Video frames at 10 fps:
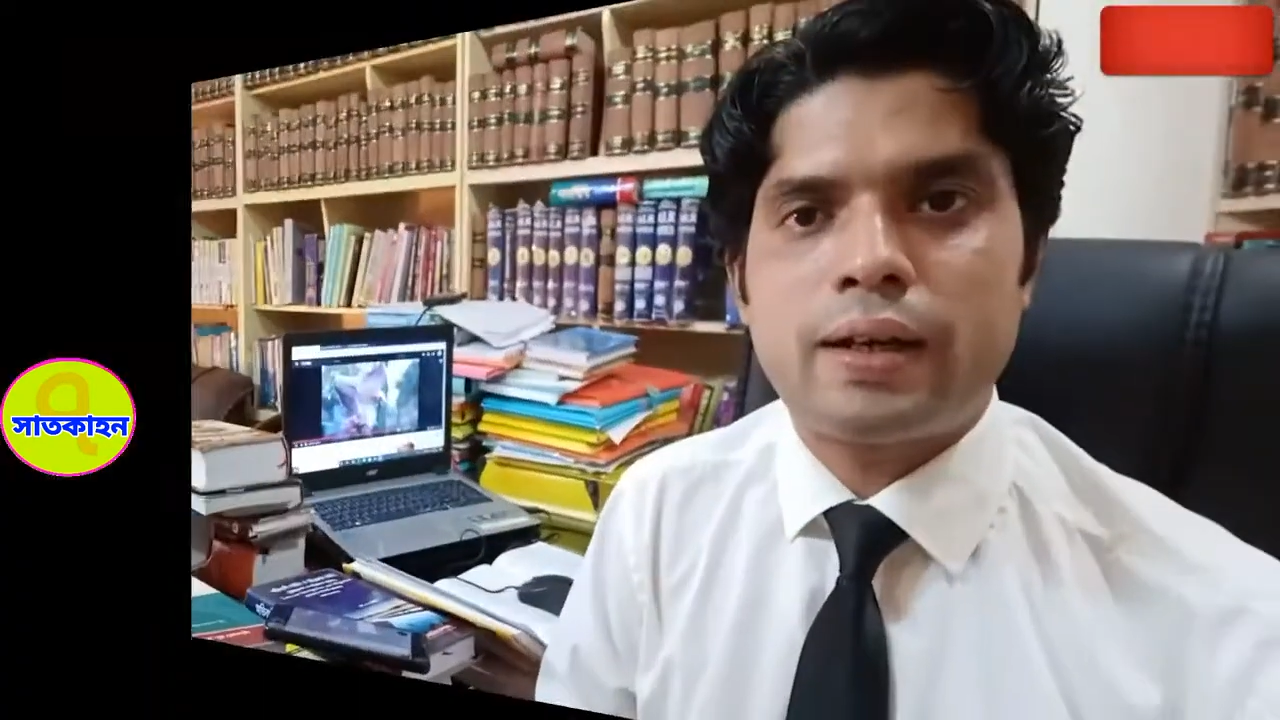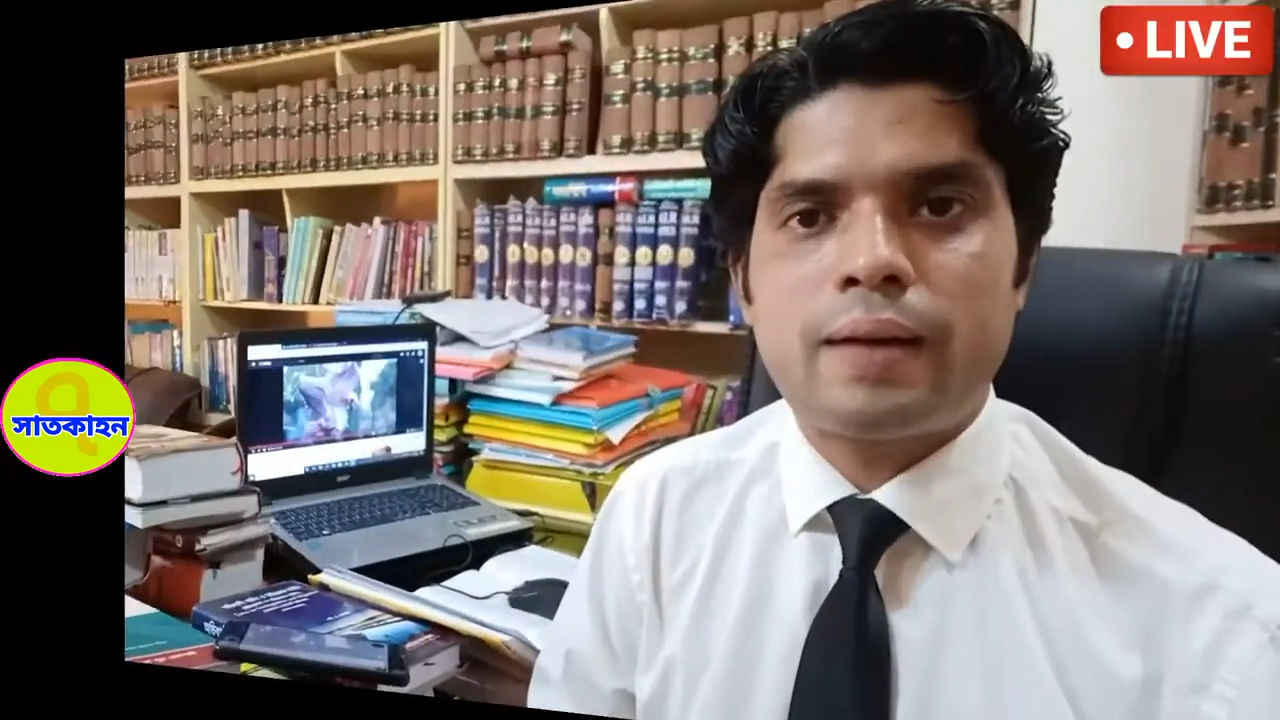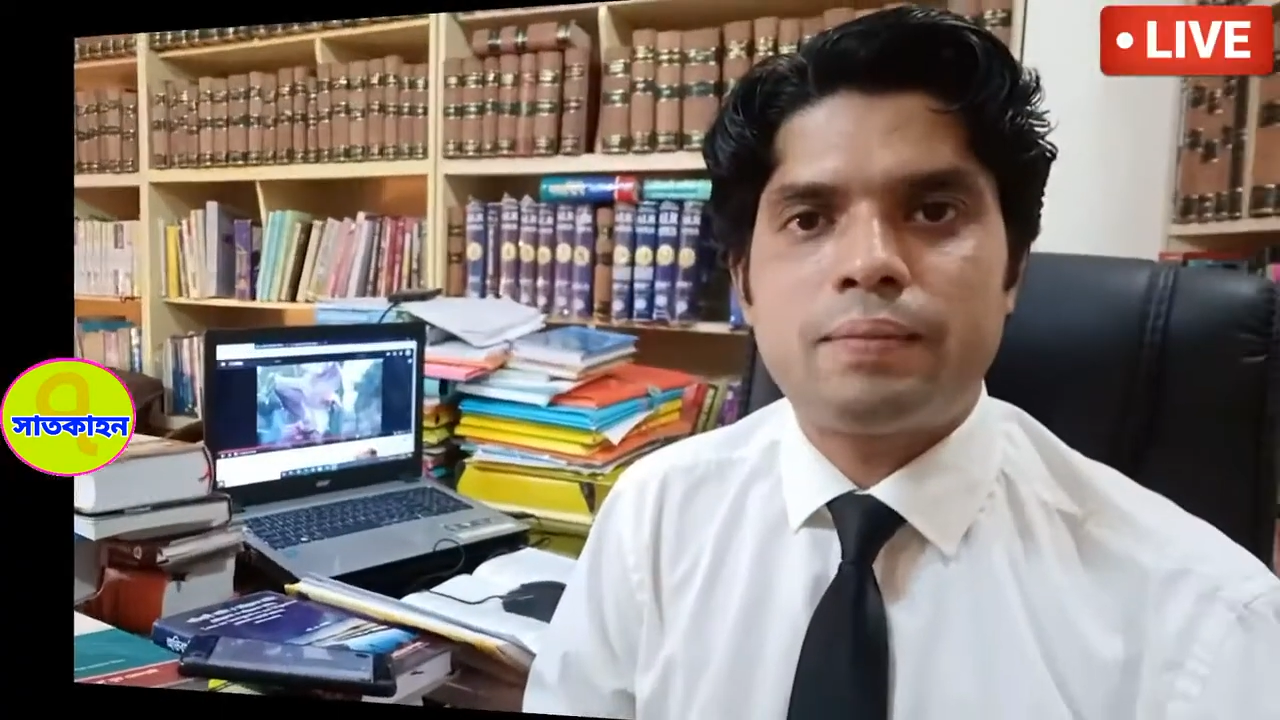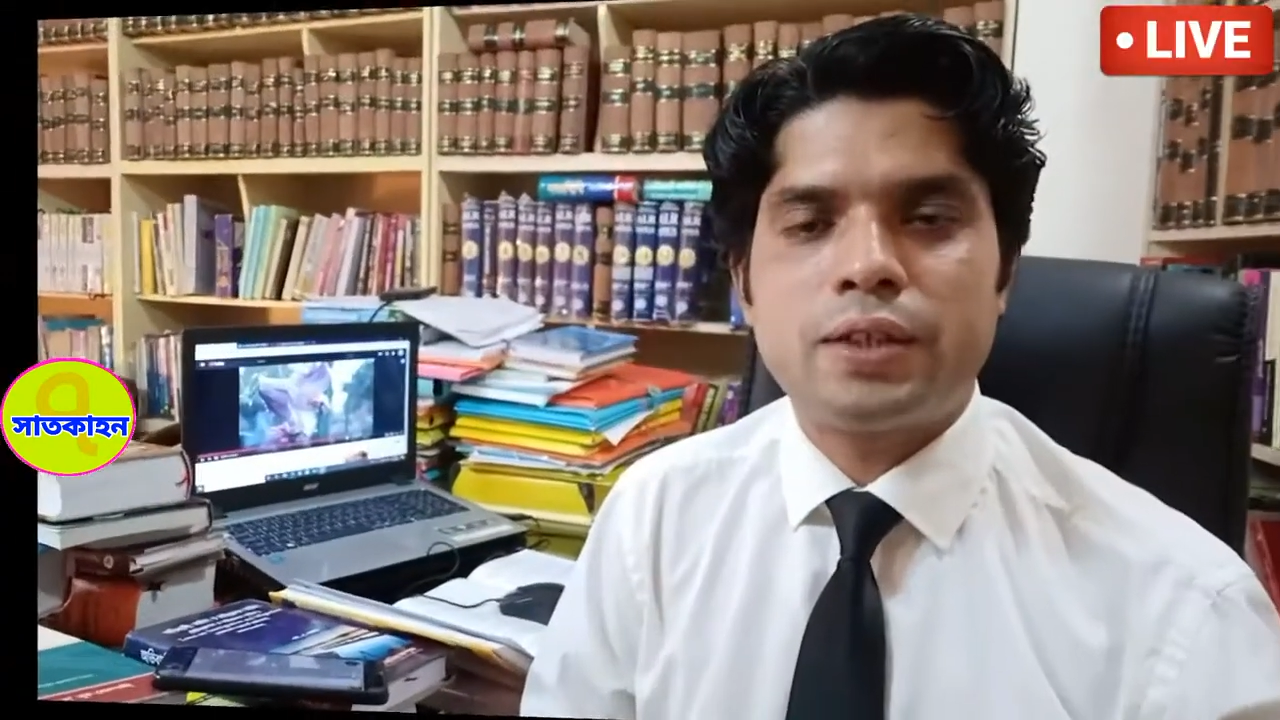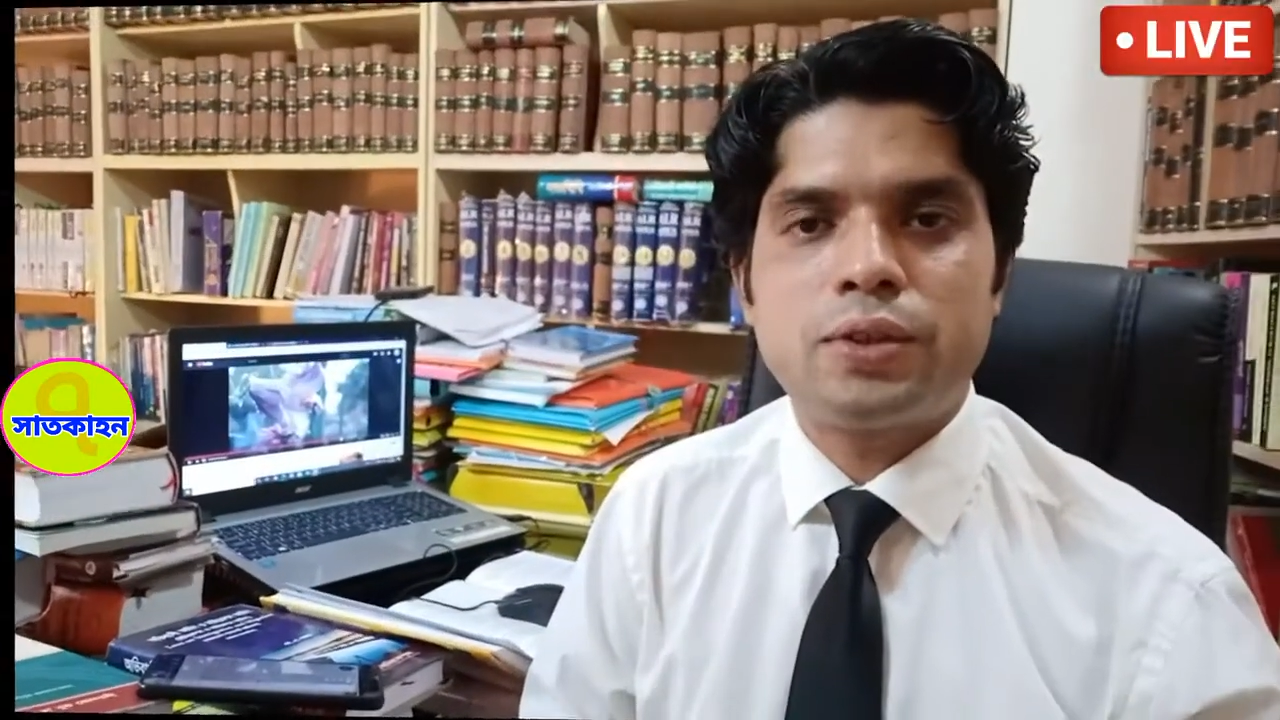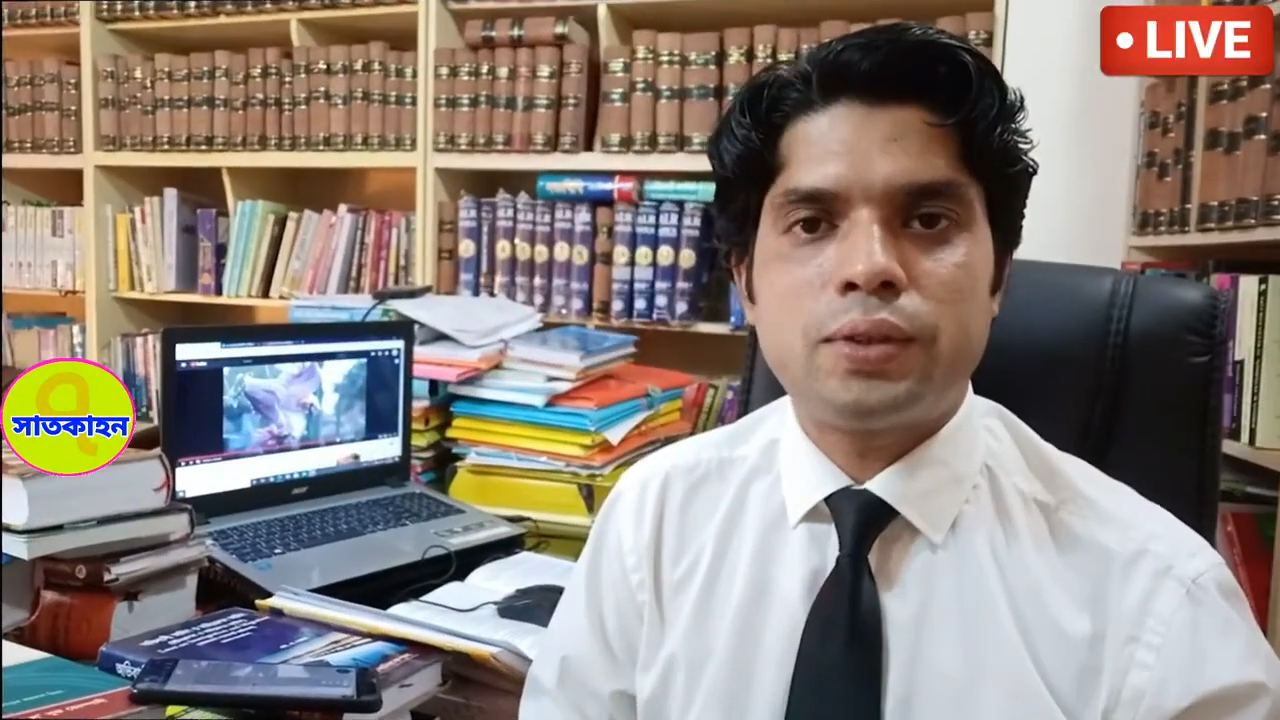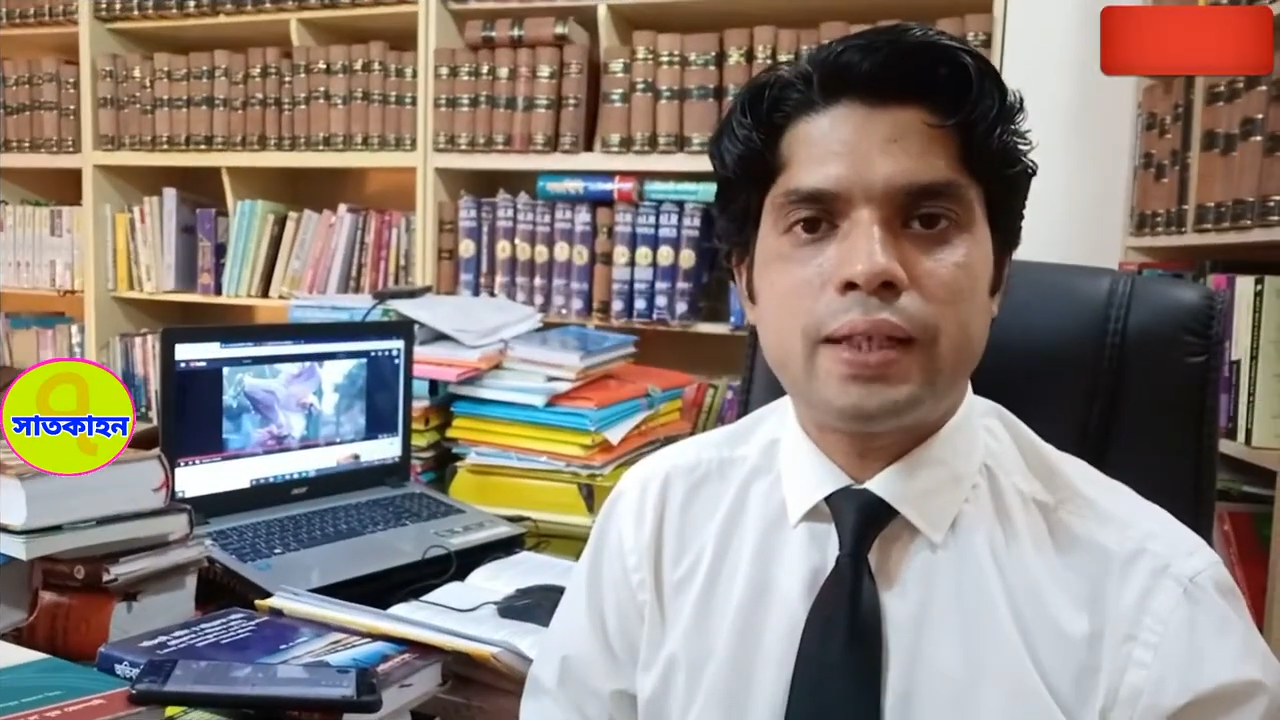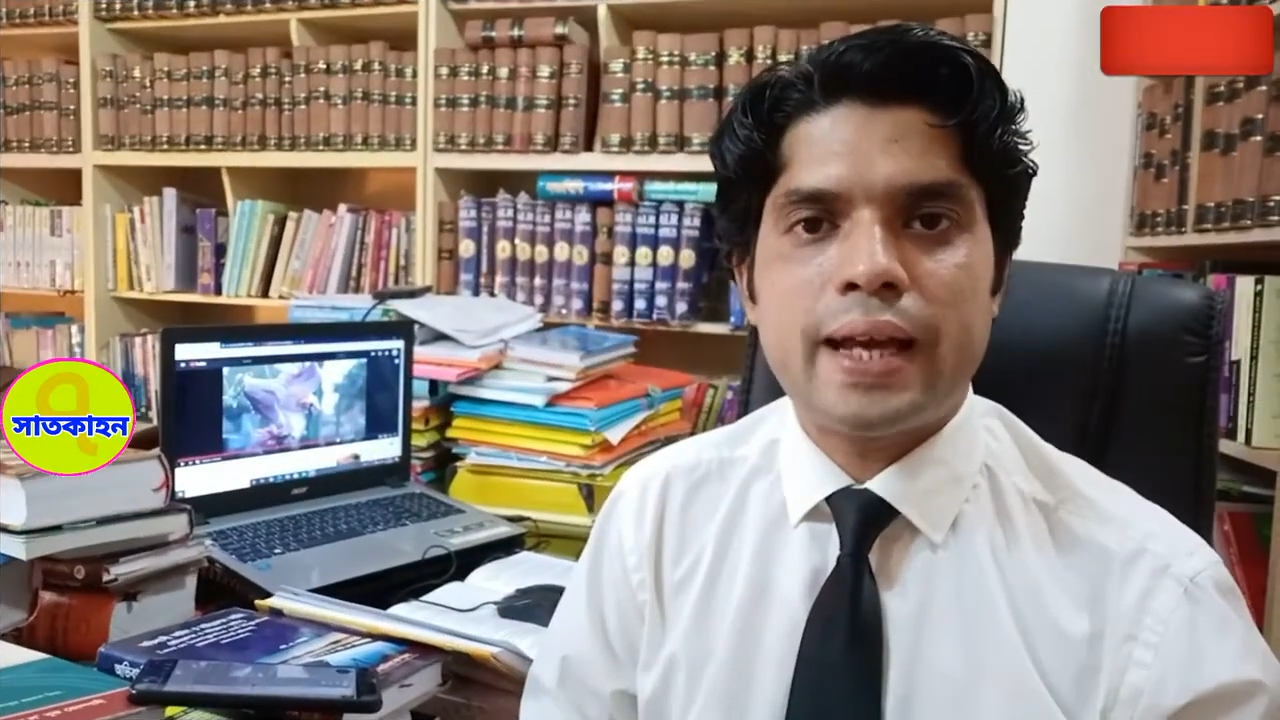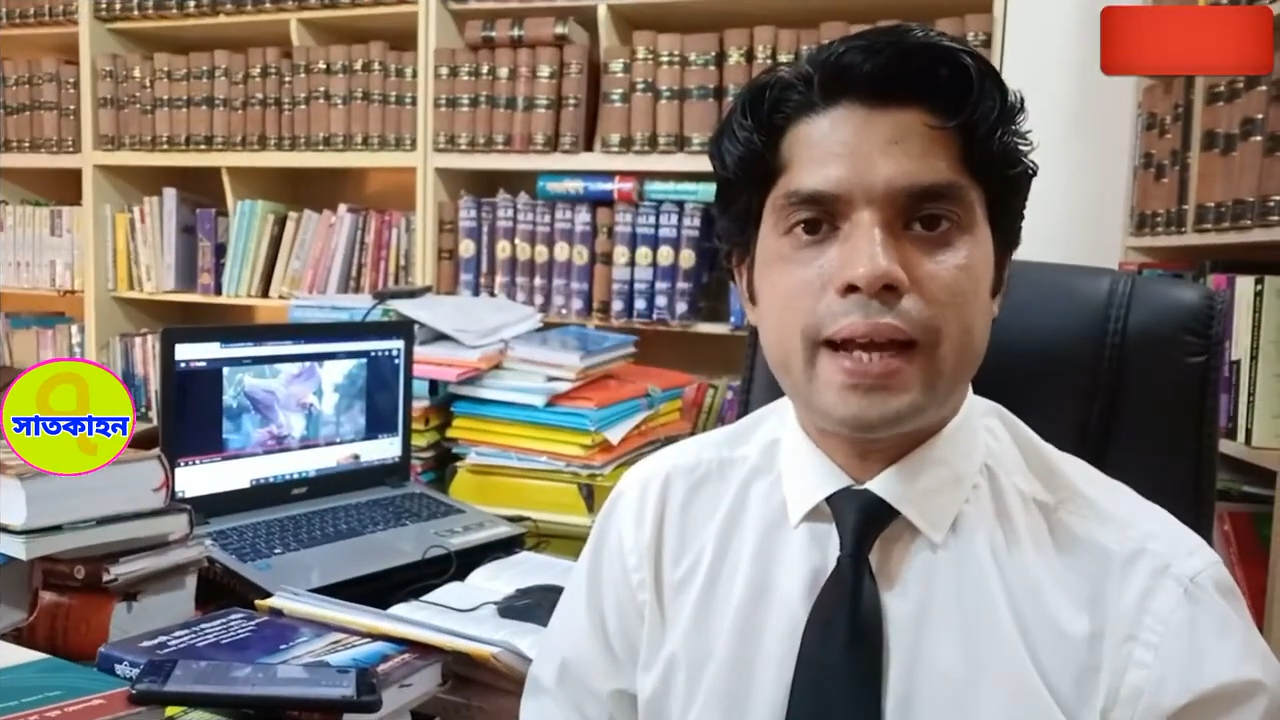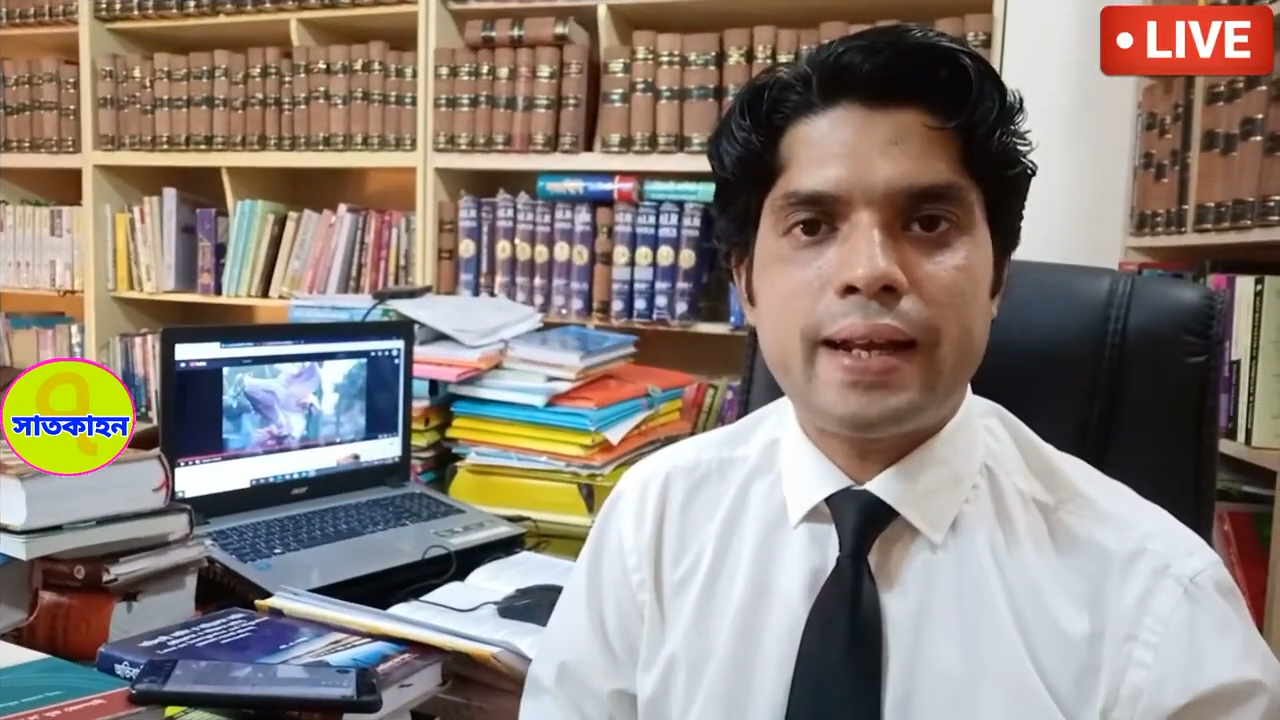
হয় আমরা যদি